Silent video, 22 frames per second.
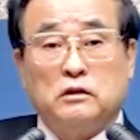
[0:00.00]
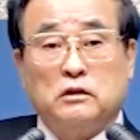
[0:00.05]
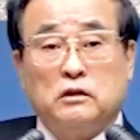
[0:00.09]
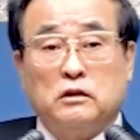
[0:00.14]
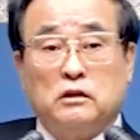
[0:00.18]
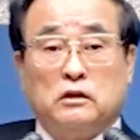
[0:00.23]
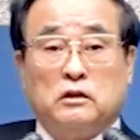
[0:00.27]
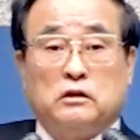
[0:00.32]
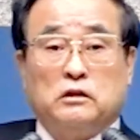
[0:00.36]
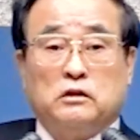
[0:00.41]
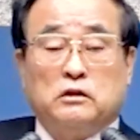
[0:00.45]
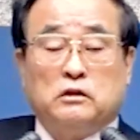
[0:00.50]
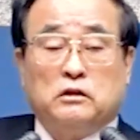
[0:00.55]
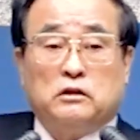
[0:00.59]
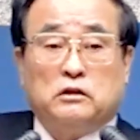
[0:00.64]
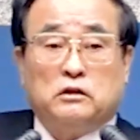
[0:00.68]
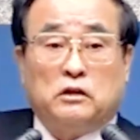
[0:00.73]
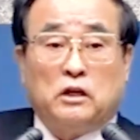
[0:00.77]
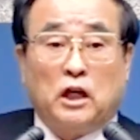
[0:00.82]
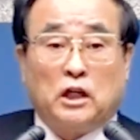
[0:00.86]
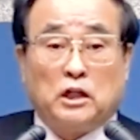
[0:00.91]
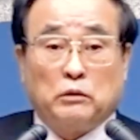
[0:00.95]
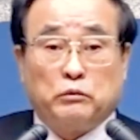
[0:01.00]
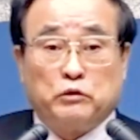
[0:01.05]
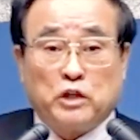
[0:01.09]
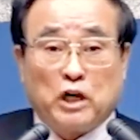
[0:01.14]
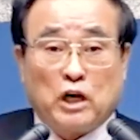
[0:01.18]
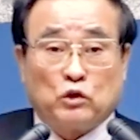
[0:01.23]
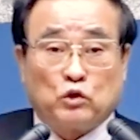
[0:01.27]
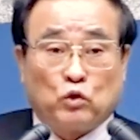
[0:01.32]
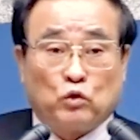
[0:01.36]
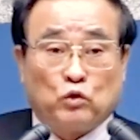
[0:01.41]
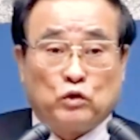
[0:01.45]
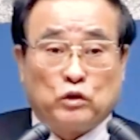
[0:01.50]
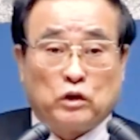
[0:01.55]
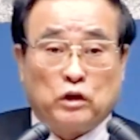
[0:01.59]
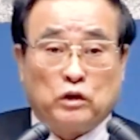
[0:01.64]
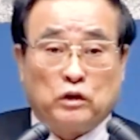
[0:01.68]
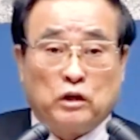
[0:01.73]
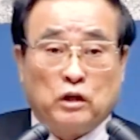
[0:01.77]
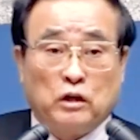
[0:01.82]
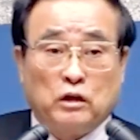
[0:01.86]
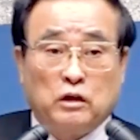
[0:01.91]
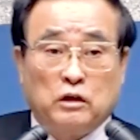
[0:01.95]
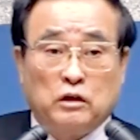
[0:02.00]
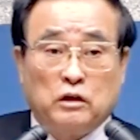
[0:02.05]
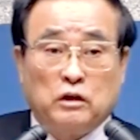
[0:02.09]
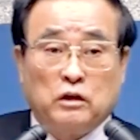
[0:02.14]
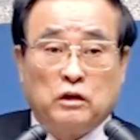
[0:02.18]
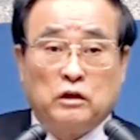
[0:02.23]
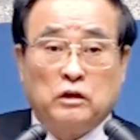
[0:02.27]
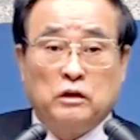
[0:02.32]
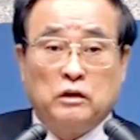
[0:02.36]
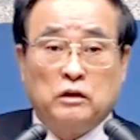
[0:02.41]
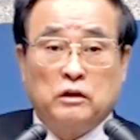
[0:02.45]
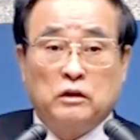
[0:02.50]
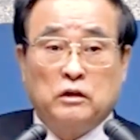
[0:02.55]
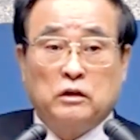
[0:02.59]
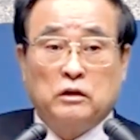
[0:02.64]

이 대접장 쏟을 때인데, 응?